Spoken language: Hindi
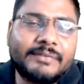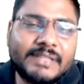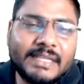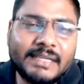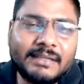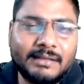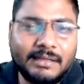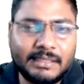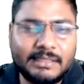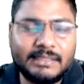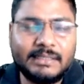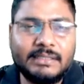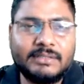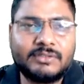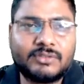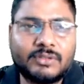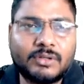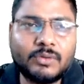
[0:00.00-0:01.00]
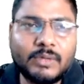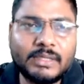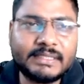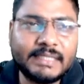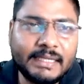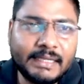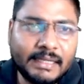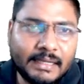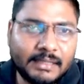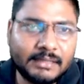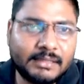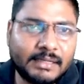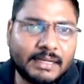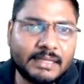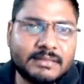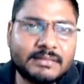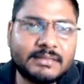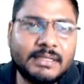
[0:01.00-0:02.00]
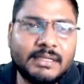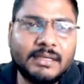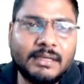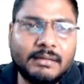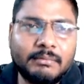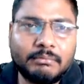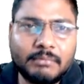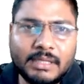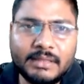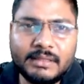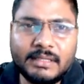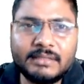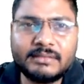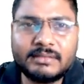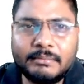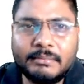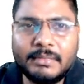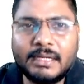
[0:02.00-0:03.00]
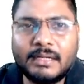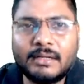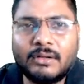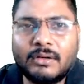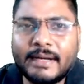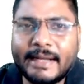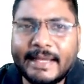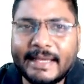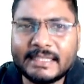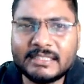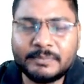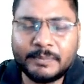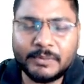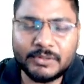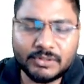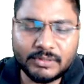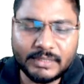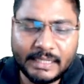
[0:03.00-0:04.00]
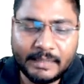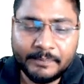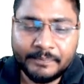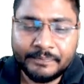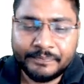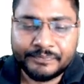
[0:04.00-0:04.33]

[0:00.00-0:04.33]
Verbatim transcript: देखने की ज़रूरत है अंतर्राष्ट्रीय मंदिर सम्मेलन और एक्सपो जो है